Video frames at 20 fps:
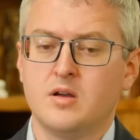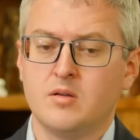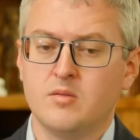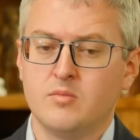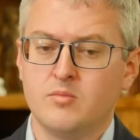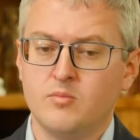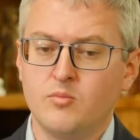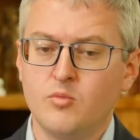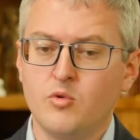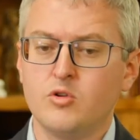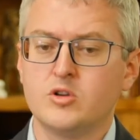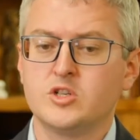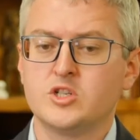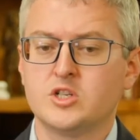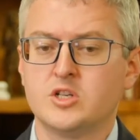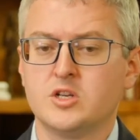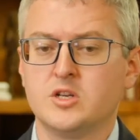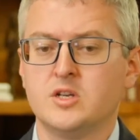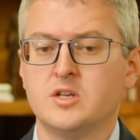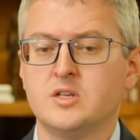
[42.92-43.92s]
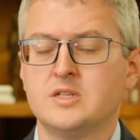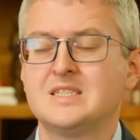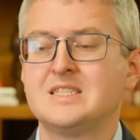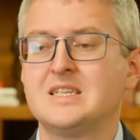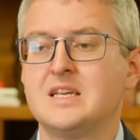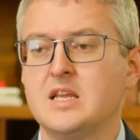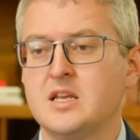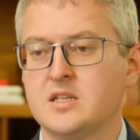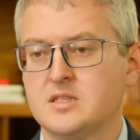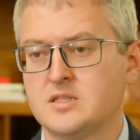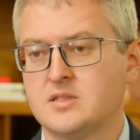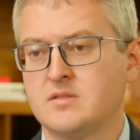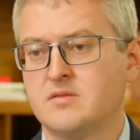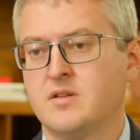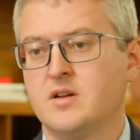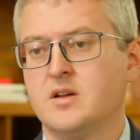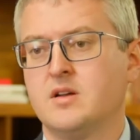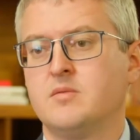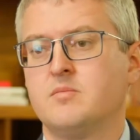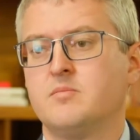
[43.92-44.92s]
больше
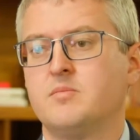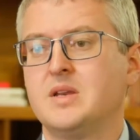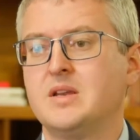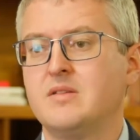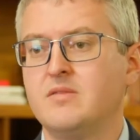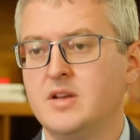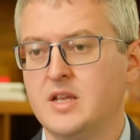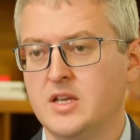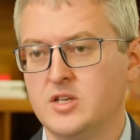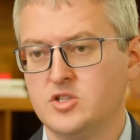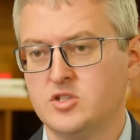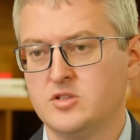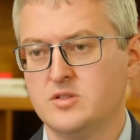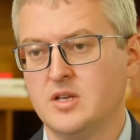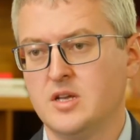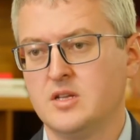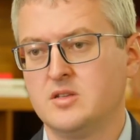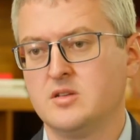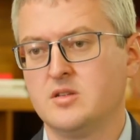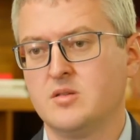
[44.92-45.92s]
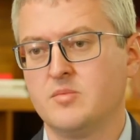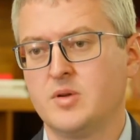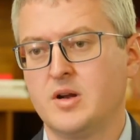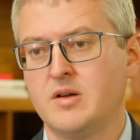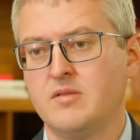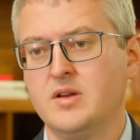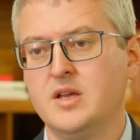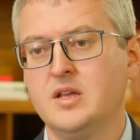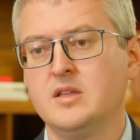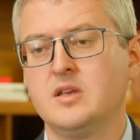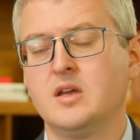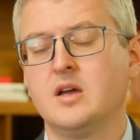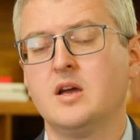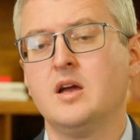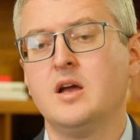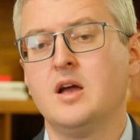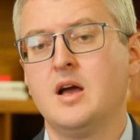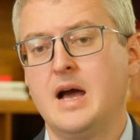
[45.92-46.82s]
средства привлечь на эти направления,